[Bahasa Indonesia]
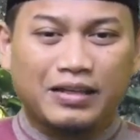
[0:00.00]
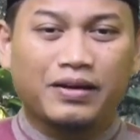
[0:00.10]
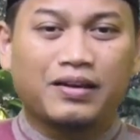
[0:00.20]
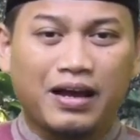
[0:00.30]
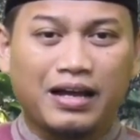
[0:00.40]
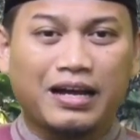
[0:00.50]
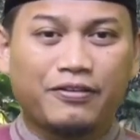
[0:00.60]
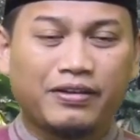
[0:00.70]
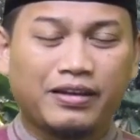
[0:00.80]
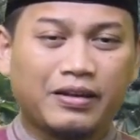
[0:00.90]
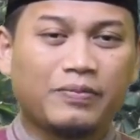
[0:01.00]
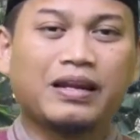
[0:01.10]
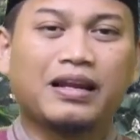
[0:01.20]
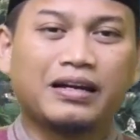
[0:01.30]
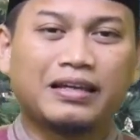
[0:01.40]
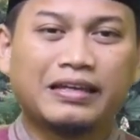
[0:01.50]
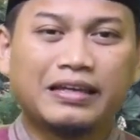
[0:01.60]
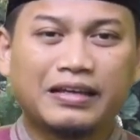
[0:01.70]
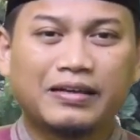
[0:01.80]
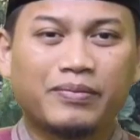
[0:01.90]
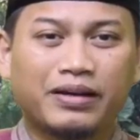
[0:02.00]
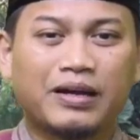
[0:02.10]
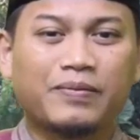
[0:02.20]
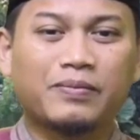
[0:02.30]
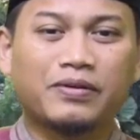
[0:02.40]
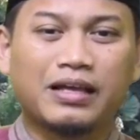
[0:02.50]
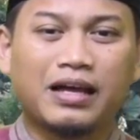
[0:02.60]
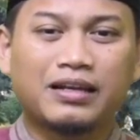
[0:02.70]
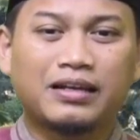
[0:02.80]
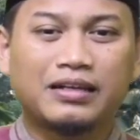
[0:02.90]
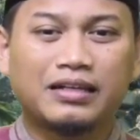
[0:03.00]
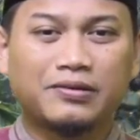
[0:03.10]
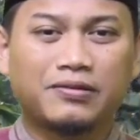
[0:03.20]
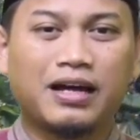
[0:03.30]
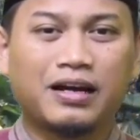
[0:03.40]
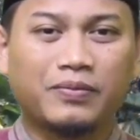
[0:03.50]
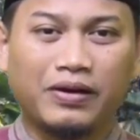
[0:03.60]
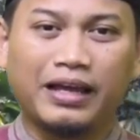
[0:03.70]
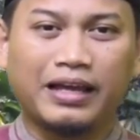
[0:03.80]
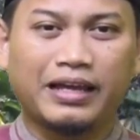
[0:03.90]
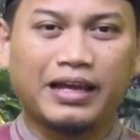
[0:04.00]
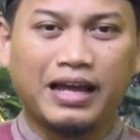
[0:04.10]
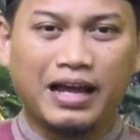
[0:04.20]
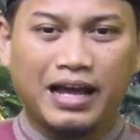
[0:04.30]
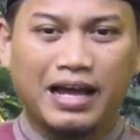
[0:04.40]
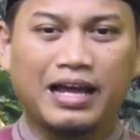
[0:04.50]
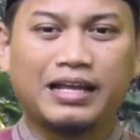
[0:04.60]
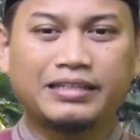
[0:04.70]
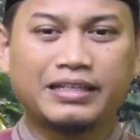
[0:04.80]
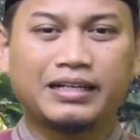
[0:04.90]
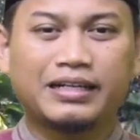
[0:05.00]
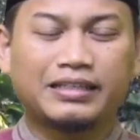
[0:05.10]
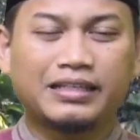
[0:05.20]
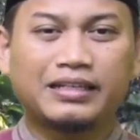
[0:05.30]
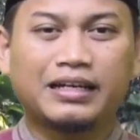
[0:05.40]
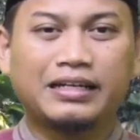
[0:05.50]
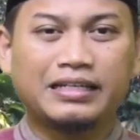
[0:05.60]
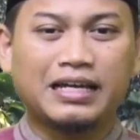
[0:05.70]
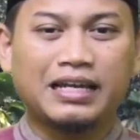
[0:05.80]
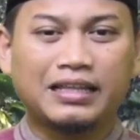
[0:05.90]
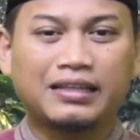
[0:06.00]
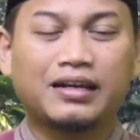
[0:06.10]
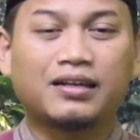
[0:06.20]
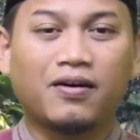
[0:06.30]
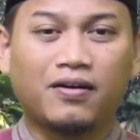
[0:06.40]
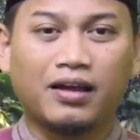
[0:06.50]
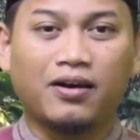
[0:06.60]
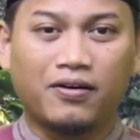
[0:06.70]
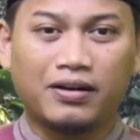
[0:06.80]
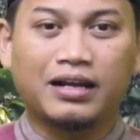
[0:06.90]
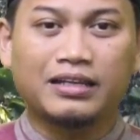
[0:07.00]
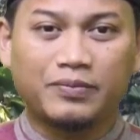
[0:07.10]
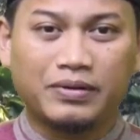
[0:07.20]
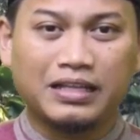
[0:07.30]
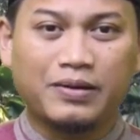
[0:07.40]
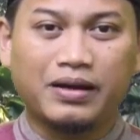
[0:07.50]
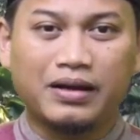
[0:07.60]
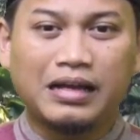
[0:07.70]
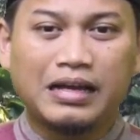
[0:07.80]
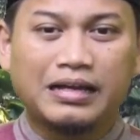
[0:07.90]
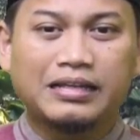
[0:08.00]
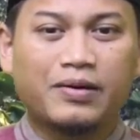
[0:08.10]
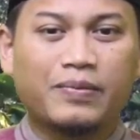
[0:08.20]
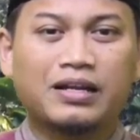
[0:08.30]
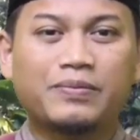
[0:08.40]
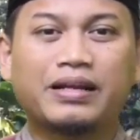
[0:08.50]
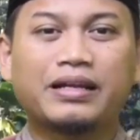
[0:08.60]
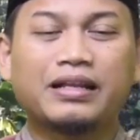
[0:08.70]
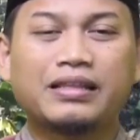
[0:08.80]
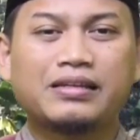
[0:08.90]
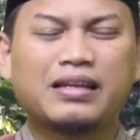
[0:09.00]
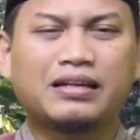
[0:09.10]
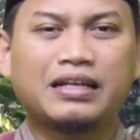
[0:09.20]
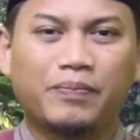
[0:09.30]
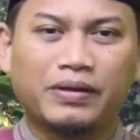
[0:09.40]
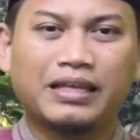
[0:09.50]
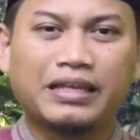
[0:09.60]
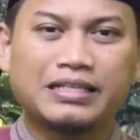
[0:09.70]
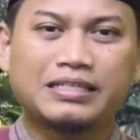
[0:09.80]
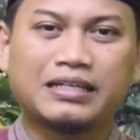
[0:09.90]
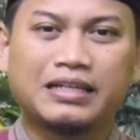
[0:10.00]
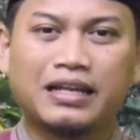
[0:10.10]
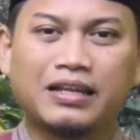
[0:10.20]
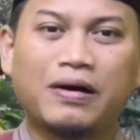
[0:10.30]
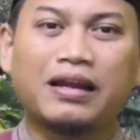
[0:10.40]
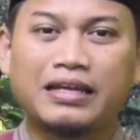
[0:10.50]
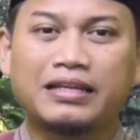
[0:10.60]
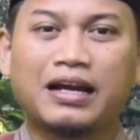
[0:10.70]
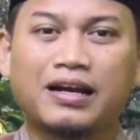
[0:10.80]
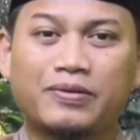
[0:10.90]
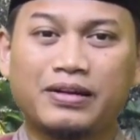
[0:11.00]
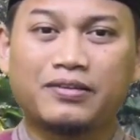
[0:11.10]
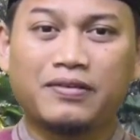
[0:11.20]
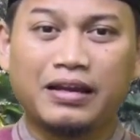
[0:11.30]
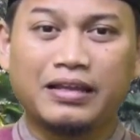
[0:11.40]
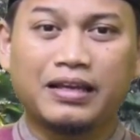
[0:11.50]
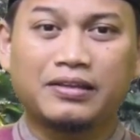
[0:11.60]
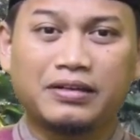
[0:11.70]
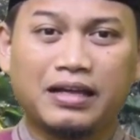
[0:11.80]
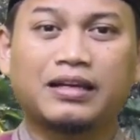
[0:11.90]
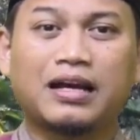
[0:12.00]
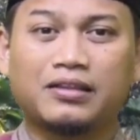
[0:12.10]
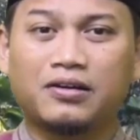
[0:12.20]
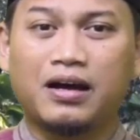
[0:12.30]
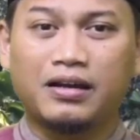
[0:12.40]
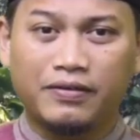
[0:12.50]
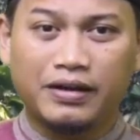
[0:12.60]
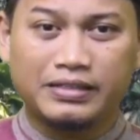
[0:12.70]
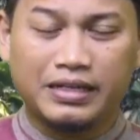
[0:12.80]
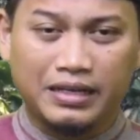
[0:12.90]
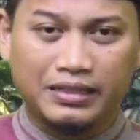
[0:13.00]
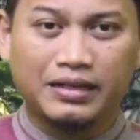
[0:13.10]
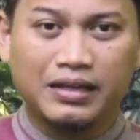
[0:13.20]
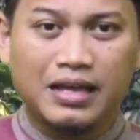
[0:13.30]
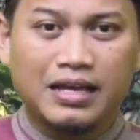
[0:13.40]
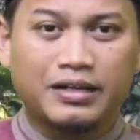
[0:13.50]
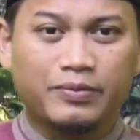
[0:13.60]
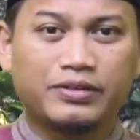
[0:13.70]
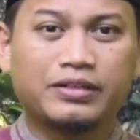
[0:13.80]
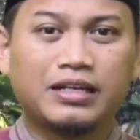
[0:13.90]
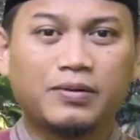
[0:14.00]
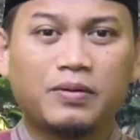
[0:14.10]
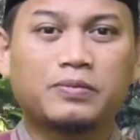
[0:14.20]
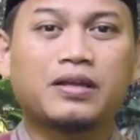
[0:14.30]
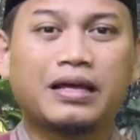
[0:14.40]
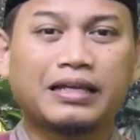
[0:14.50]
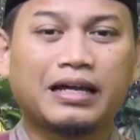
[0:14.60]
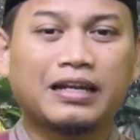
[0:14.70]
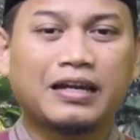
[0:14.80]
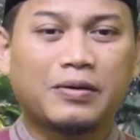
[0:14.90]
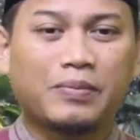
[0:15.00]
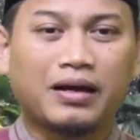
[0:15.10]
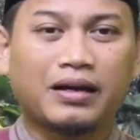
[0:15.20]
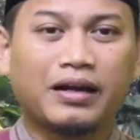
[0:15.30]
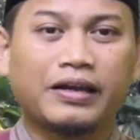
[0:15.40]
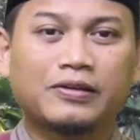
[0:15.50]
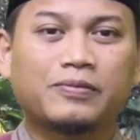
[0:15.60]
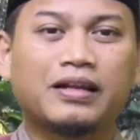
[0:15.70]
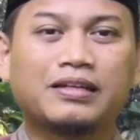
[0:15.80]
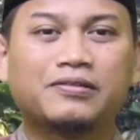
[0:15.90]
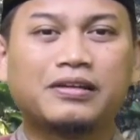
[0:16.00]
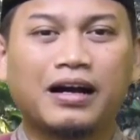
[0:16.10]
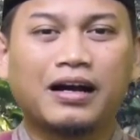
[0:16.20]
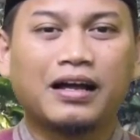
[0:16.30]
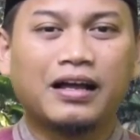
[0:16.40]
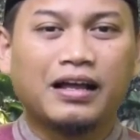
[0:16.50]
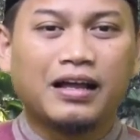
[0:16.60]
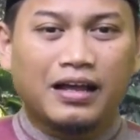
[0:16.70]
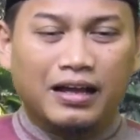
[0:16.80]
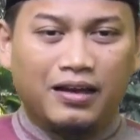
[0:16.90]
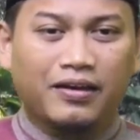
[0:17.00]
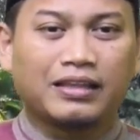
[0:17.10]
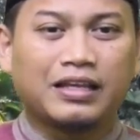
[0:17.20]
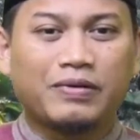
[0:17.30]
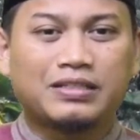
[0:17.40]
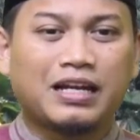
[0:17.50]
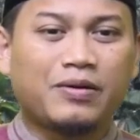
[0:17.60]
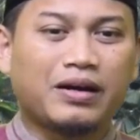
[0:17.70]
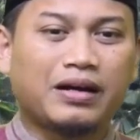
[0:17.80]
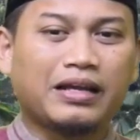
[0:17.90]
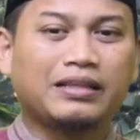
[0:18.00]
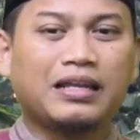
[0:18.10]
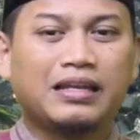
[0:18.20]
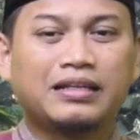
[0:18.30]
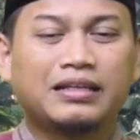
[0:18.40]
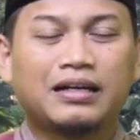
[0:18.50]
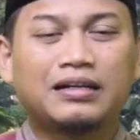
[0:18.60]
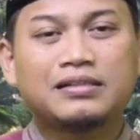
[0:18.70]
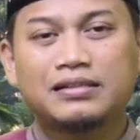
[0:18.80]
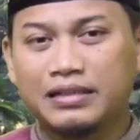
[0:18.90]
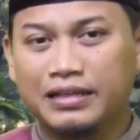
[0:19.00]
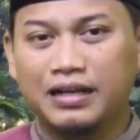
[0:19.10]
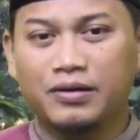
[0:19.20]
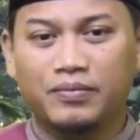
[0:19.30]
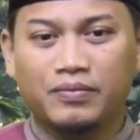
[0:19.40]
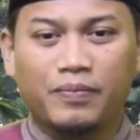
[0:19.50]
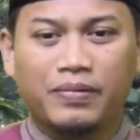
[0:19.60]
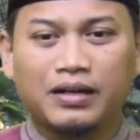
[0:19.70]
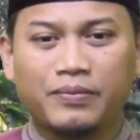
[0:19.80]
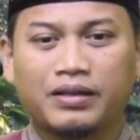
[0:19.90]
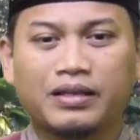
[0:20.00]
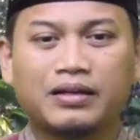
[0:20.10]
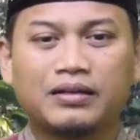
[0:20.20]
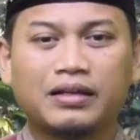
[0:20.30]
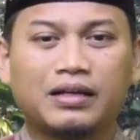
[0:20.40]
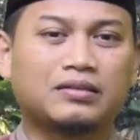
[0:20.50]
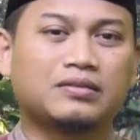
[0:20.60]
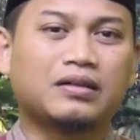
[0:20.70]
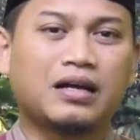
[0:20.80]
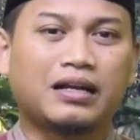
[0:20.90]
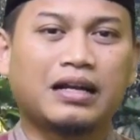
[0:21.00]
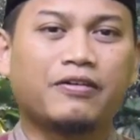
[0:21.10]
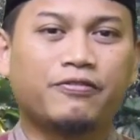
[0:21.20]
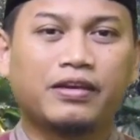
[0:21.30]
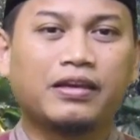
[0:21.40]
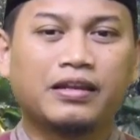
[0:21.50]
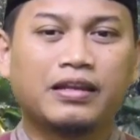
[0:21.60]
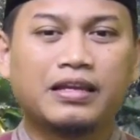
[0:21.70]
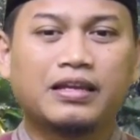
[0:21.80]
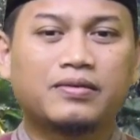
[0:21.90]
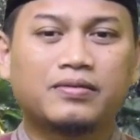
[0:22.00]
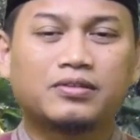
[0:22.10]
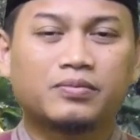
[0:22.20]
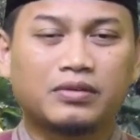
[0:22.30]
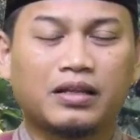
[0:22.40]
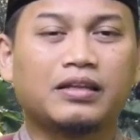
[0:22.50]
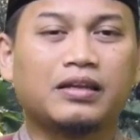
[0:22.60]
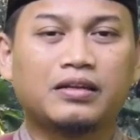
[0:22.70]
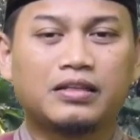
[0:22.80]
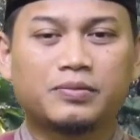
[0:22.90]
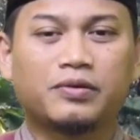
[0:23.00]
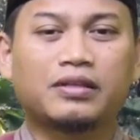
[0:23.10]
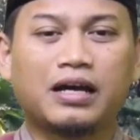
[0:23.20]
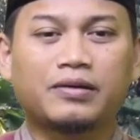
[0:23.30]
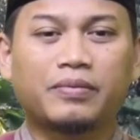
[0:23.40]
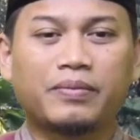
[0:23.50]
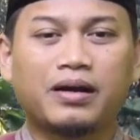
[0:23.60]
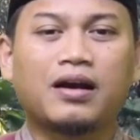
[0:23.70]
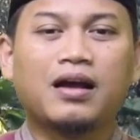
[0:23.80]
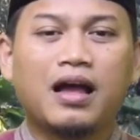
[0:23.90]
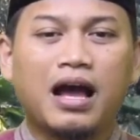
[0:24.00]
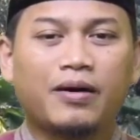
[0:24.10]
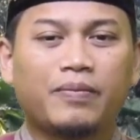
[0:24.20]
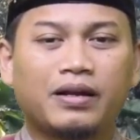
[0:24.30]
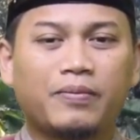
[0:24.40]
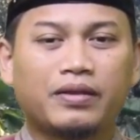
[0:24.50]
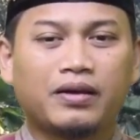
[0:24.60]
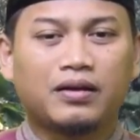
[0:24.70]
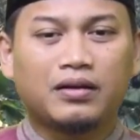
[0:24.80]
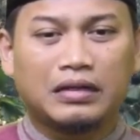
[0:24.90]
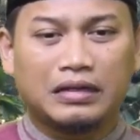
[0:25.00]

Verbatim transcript: Tapi kalau Hanafi ini beda lagi, mereka menyebutkan diulang boleh hanya ketika disalatkan oleh orang yang pertama yang mana mereka tidak dapat izin dari walinya. Kemudian walinya itu datang atau ahli warisnya datang, kemudian dia belum salatkan, maka itu boleh diulang. Kalau kita bicara mengenai dalilnya, ini yang apa namanya, yang Hanafi ini tadi disebutkan memang apa namanya